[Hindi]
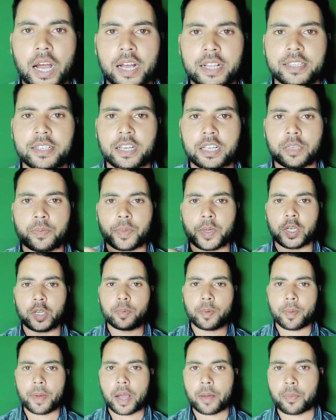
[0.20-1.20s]
आज के इस
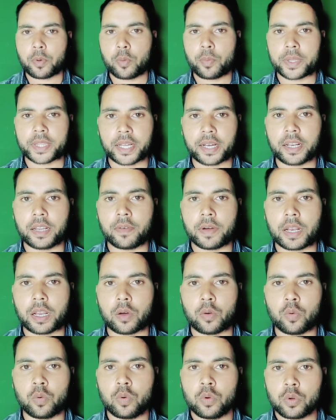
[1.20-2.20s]
वीडियो में मैं आपको बताने वाला
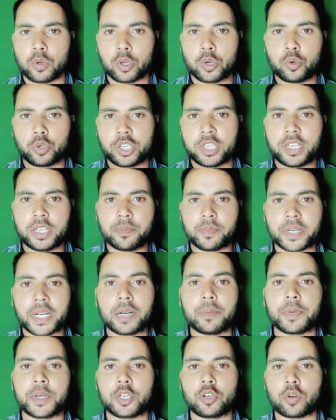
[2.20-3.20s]
हूं कि कुछ
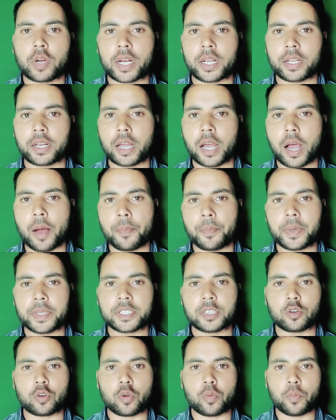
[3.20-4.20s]
लिमिटेड वीडियो डालकर आप अपने
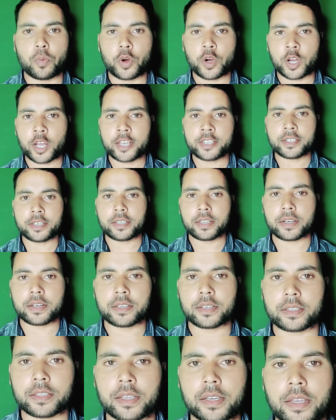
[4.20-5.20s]
चैनल को मोनेटाइज कैसे कर
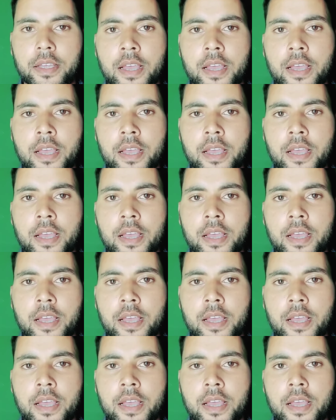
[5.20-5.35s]
सकते